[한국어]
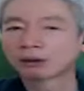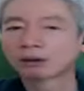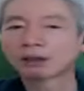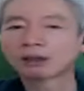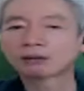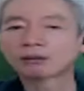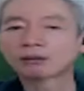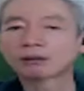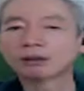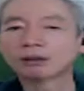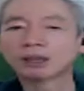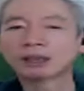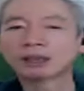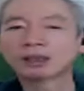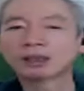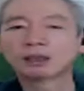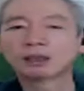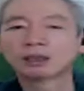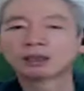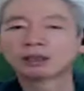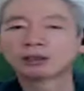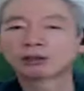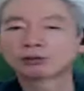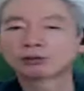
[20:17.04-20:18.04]
그랬더니
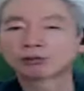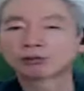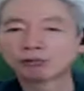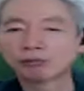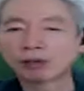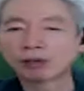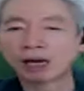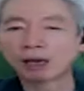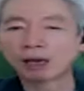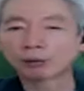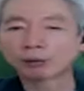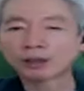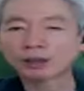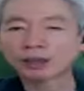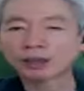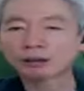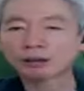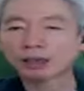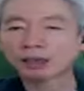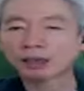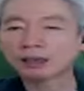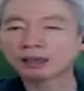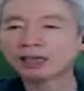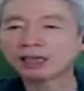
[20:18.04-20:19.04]
중간고사
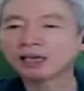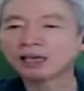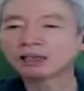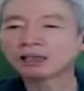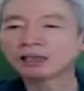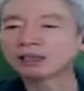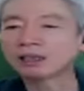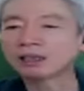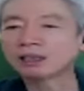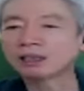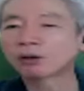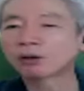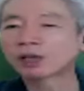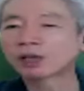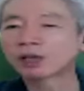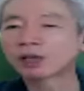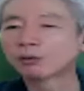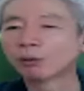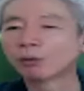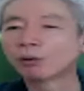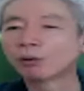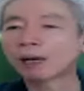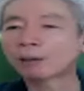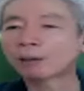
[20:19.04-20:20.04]
때 얘네들이 이렇게
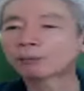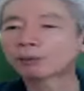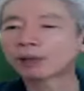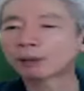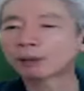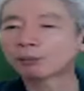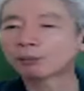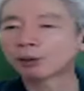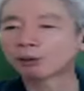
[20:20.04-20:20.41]
놀랍게